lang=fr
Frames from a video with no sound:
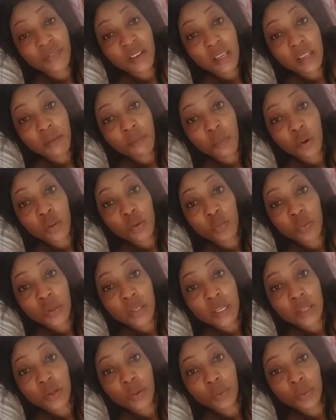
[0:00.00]
faire inbox pour
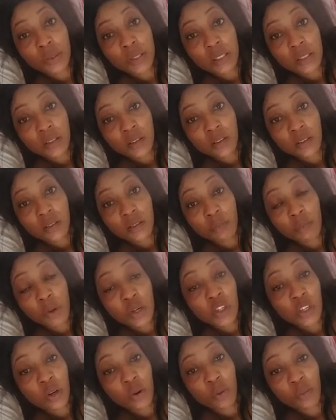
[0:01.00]
détruire. Moi,
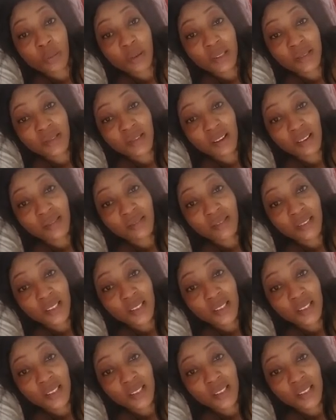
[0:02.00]
j'ai compris ça.